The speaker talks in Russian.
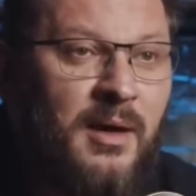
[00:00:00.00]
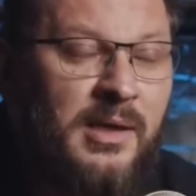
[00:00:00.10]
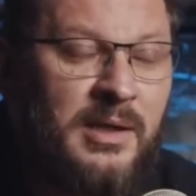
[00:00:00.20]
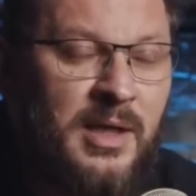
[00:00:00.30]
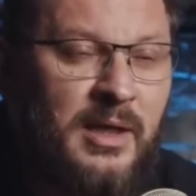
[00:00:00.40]

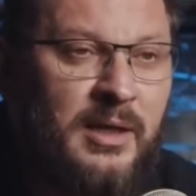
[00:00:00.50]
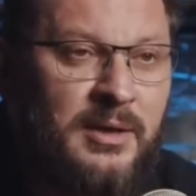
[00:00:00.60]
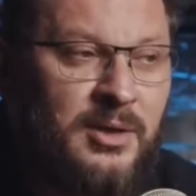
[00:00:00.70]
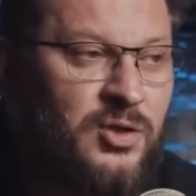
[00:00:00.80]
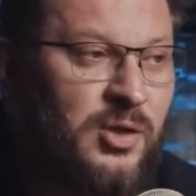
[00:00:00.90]
А когда
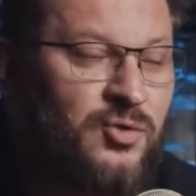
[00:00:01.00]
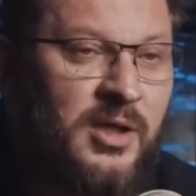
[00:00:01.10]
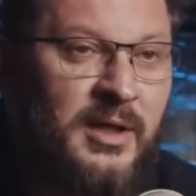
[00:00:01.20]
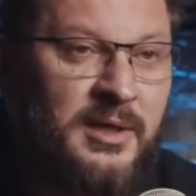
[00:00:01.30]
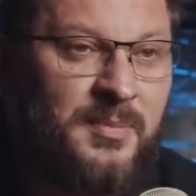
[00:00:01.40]
котлеты? Ты сказал, что
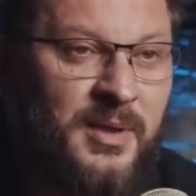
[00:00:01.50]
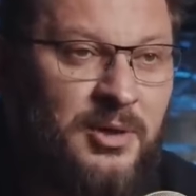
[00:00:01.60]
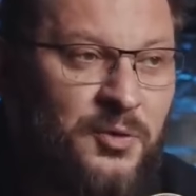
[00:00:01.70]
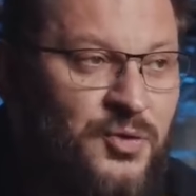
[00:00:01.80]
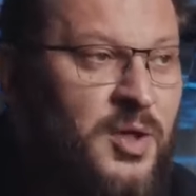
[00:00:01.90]
ты котлеты
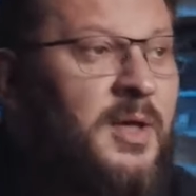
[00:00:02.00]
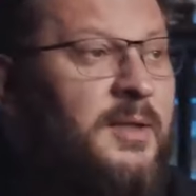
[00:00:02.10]
приготовишь.